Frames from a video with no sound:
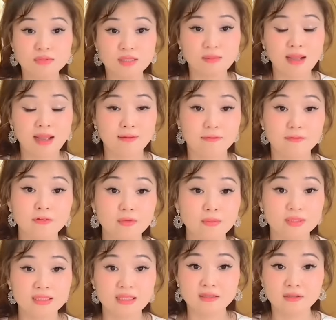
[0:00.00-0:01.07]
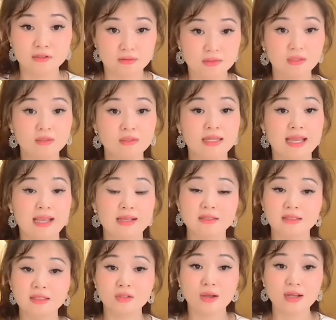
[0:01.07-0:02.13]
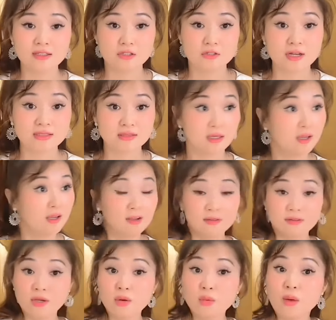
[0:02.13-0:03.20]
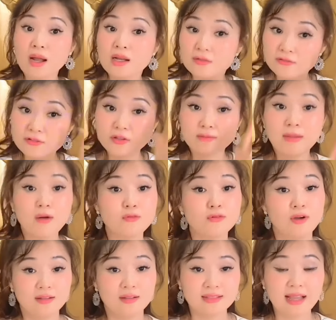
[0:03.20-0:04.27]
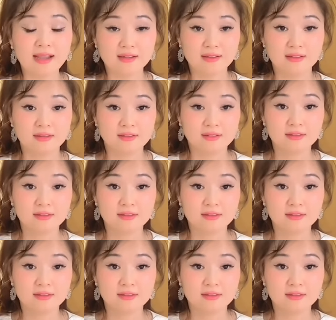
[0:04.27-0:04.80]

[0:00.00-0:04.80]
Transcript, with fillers: trong hạnh phúc người ta thư giãn người ta thoát stress nhân quả cái phước báu của họ tăng